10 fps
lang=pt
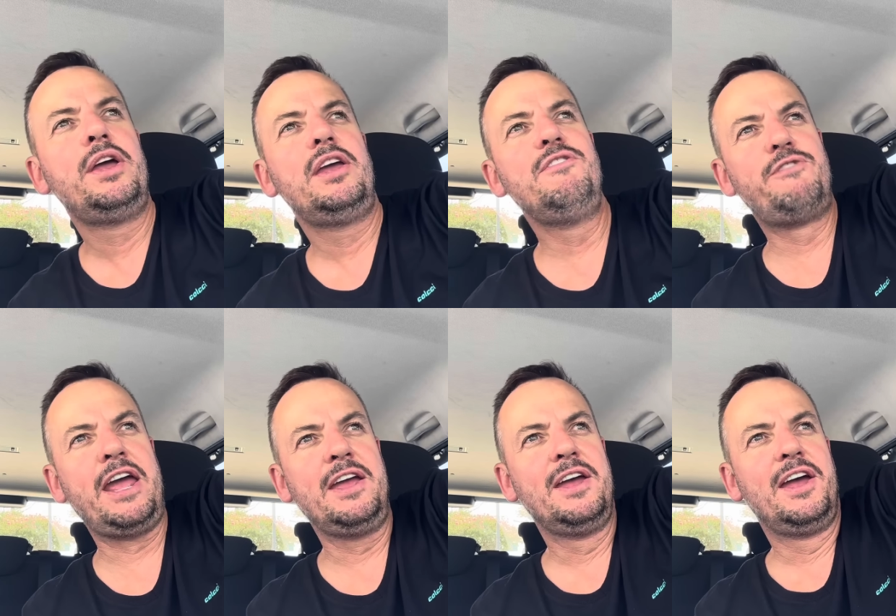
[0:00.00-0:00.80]
e
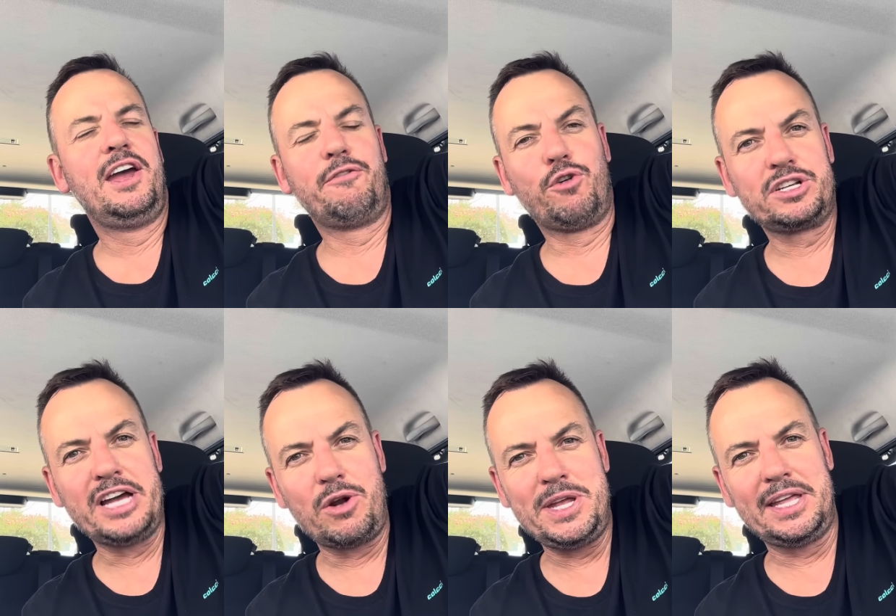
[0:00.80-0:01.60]
vem
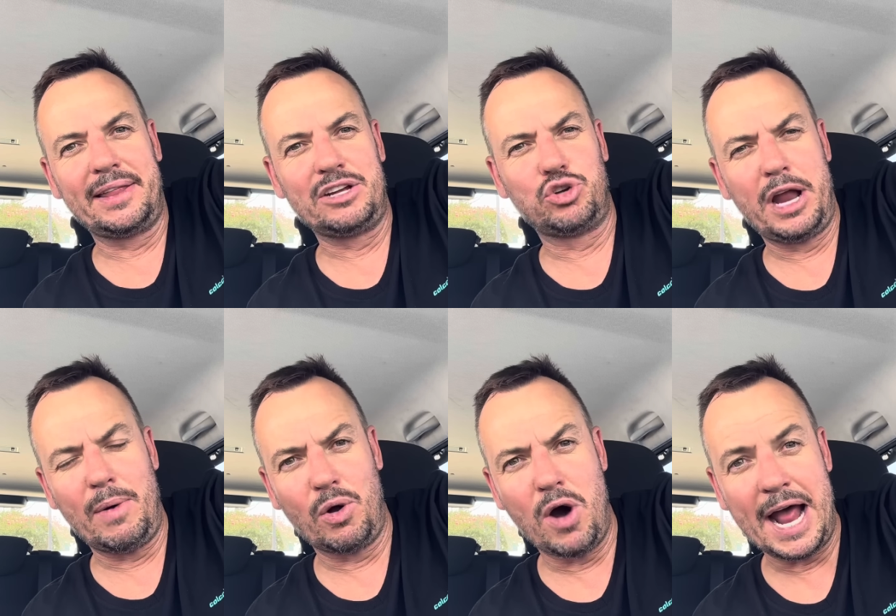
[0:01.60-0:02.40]
reforçar o Internacional
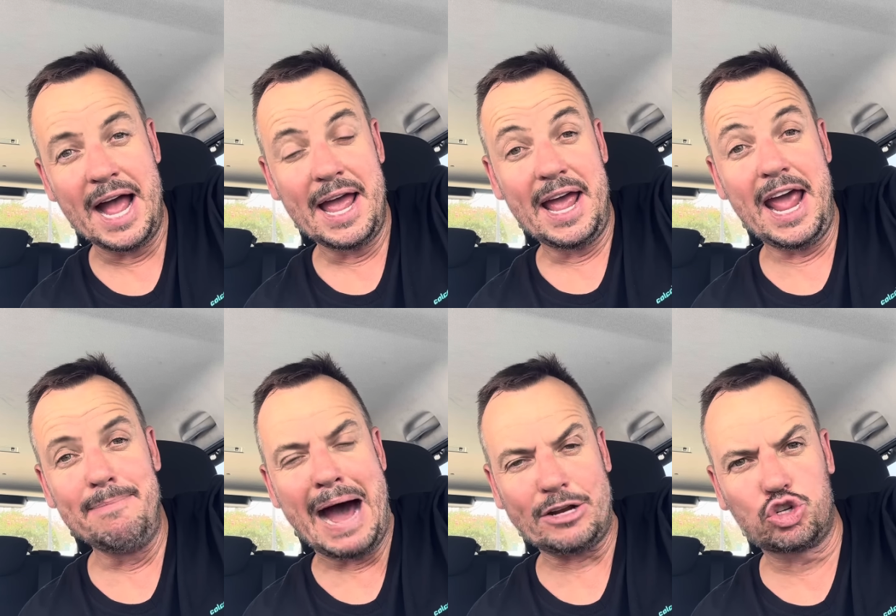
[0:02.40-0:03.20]
agora em
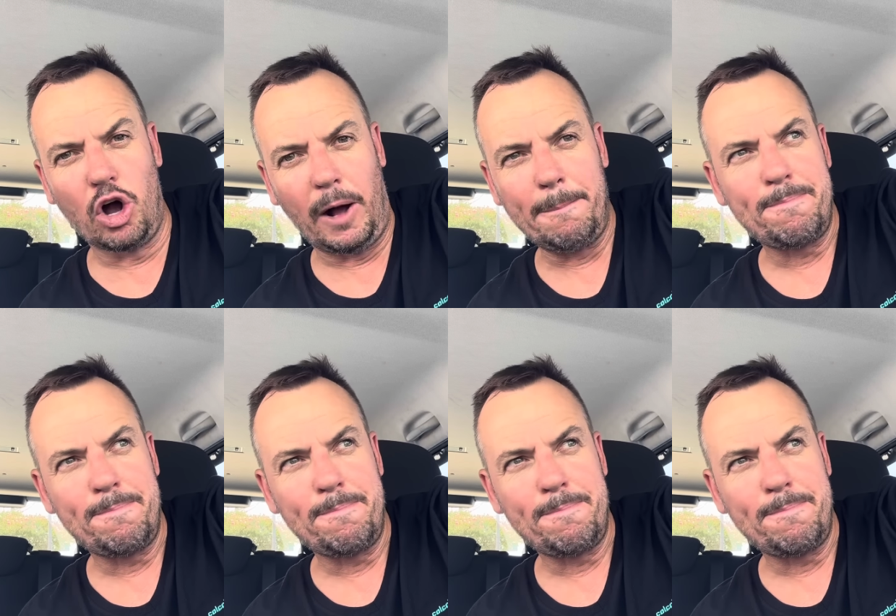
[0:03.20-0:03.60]
março.